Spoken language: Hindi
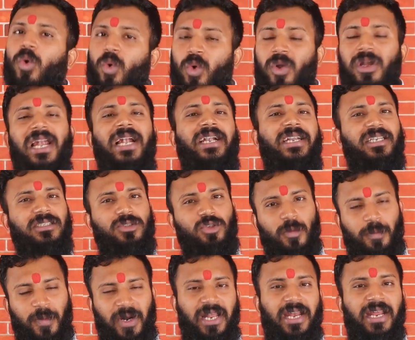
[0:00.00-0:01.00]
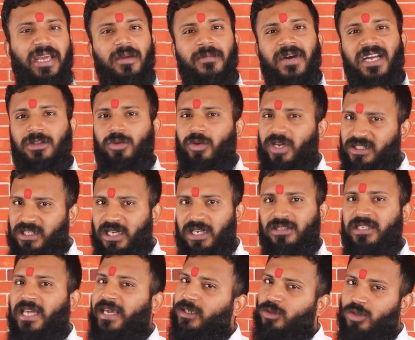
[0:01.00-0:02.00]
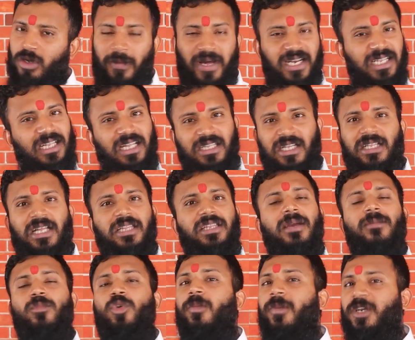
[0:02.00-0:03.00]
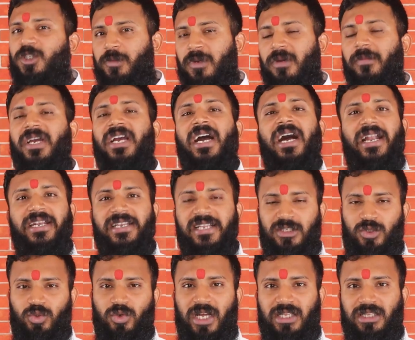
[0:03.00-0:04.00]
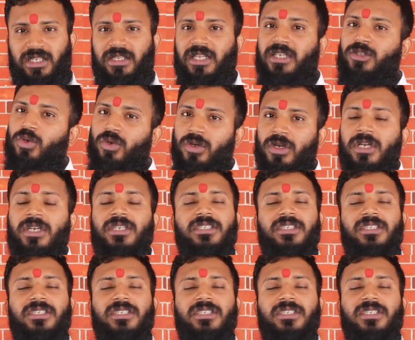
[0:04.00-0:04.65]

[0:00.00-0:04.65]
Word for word: उन लेटर्स को पढ़ने के बाद तो ऐसा लगता है कि जो हमारे दादा दादी हमको बचपन में कहानियां सुनाते थे जो